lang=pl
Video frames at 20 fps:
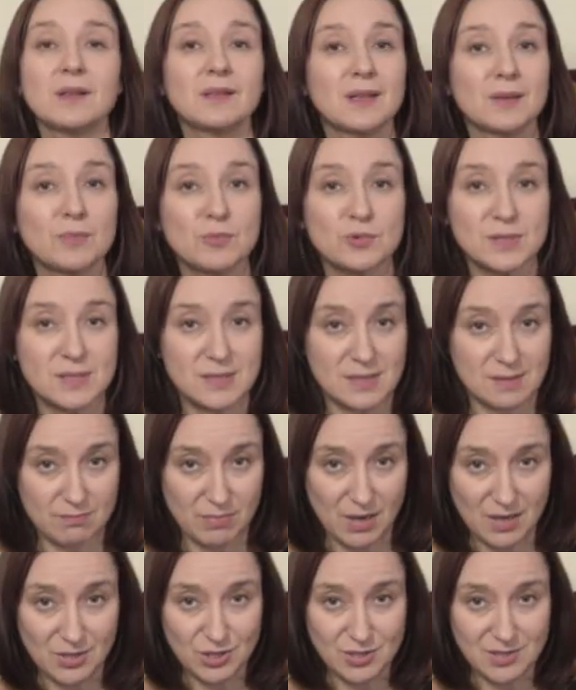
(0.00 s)
jednemu z
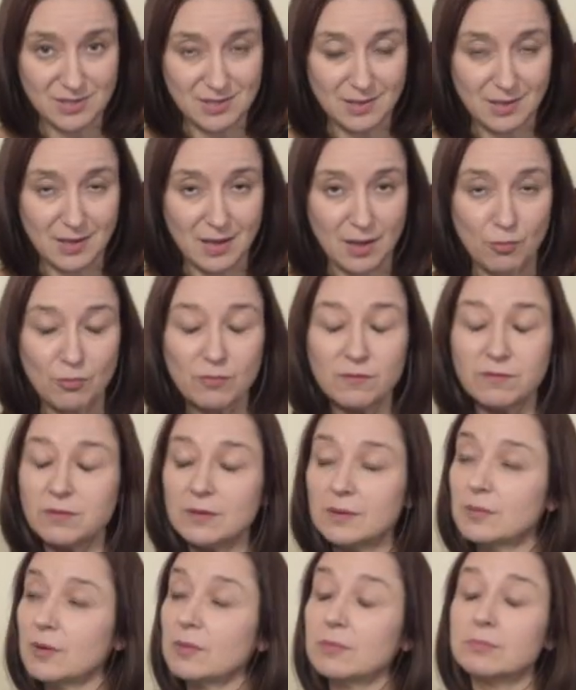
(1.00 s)
braci
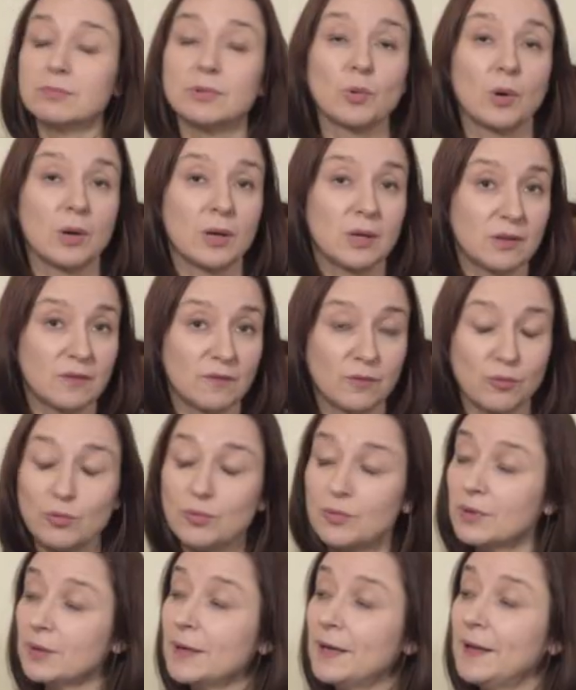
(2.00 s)
Zingerów, bo było ich
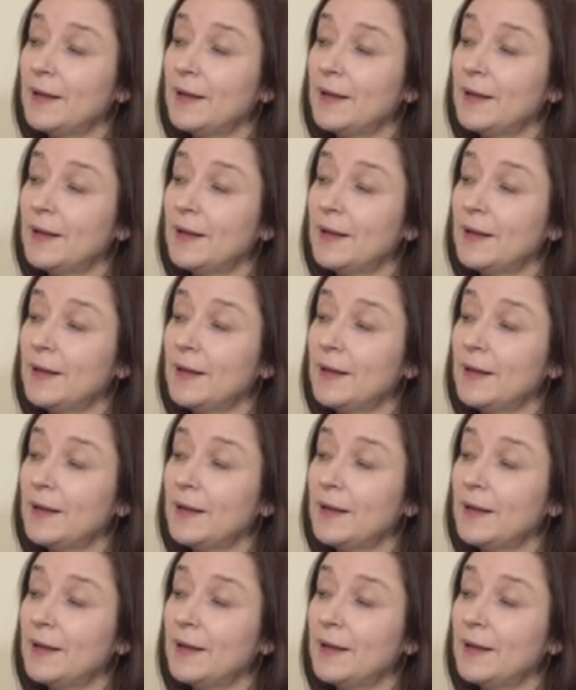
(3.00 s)
dwóch.